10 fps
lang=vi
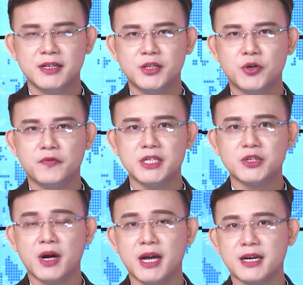Thưa quý vị,
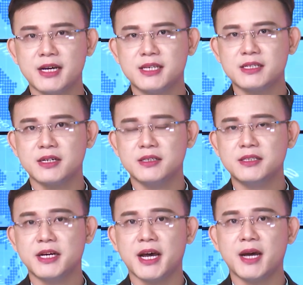sau 2 ngày xét xử,
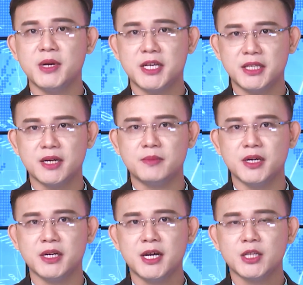ngày 29 tháng
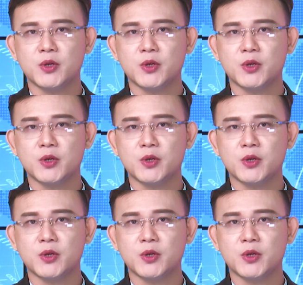10,